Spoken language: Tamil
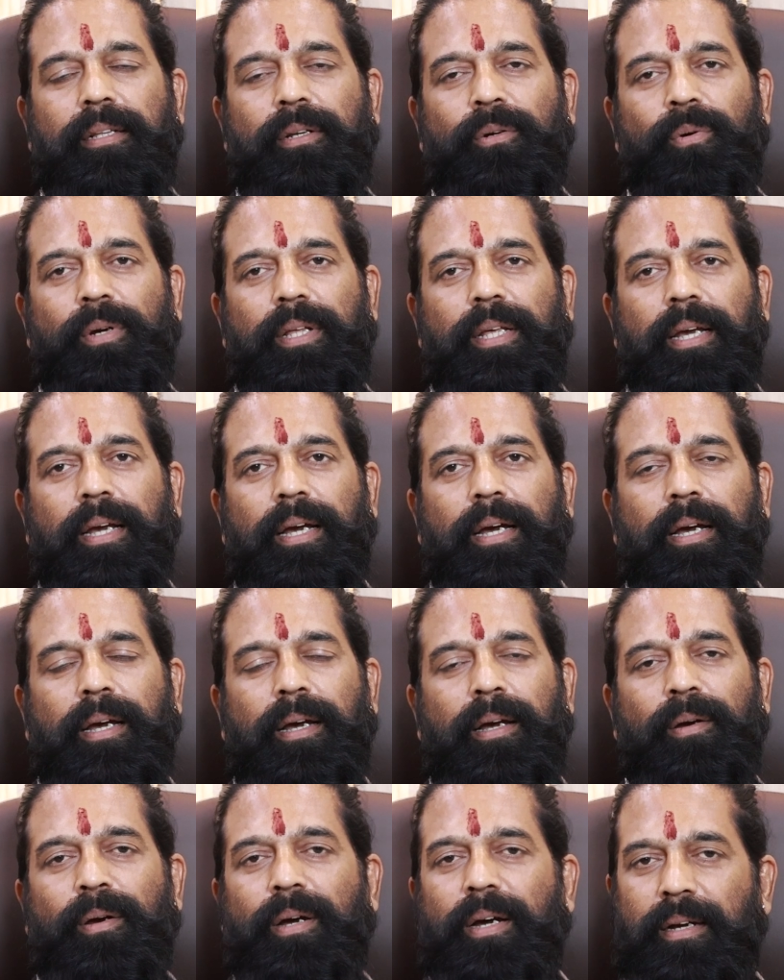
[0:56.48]
இதனுடைய
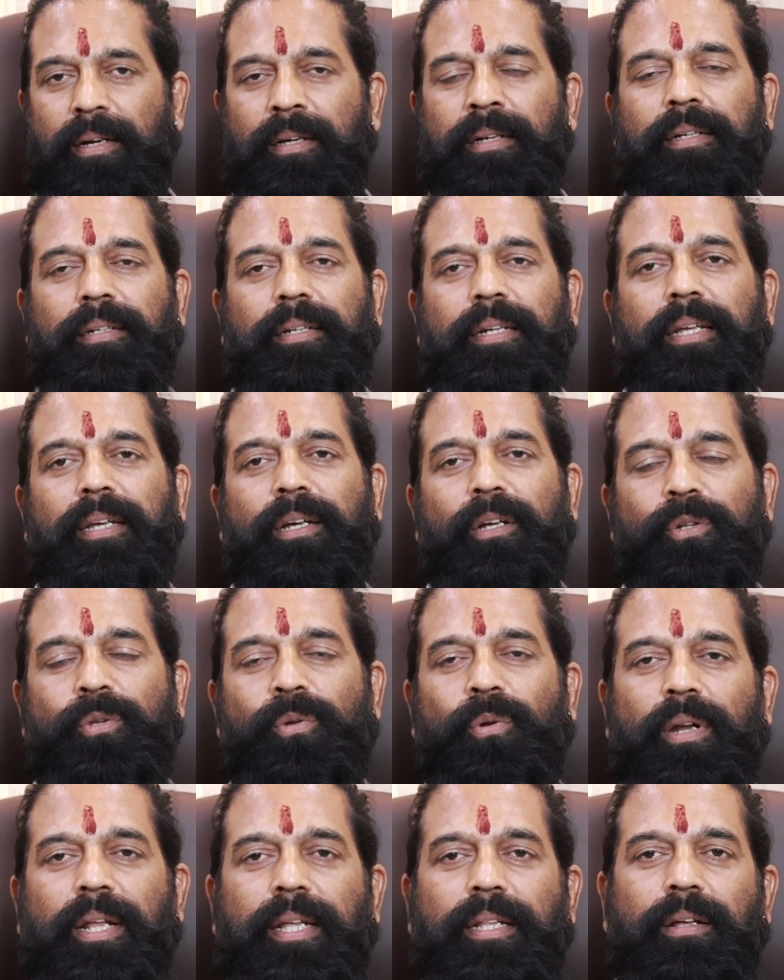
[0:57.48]

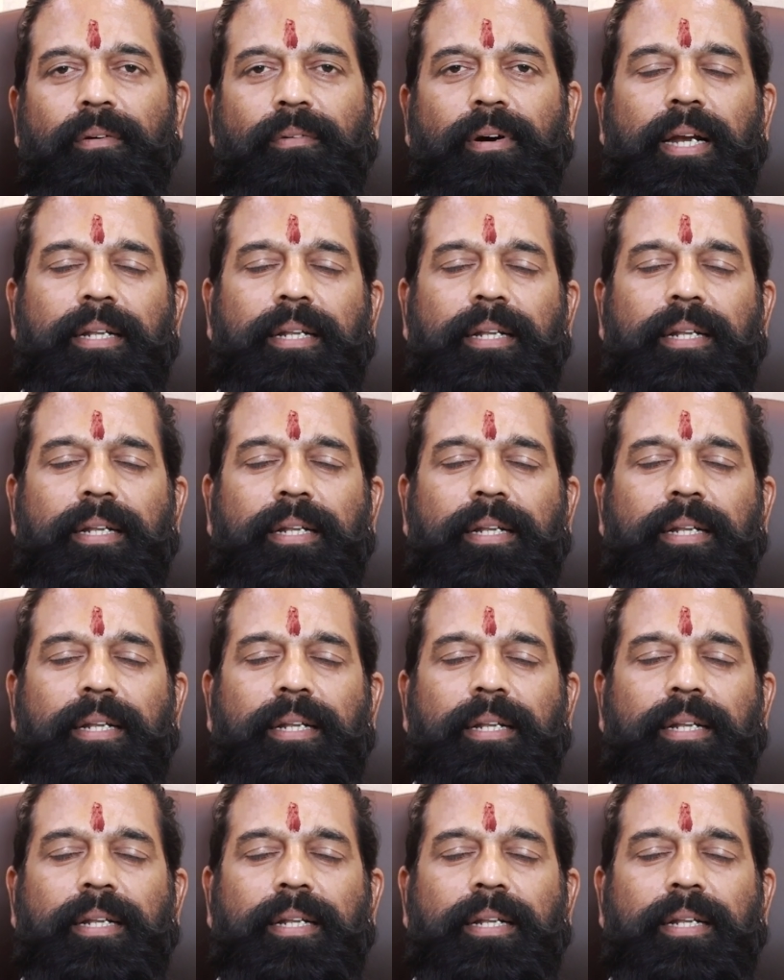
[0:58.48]
நீங்கள் சொன்ன இந்த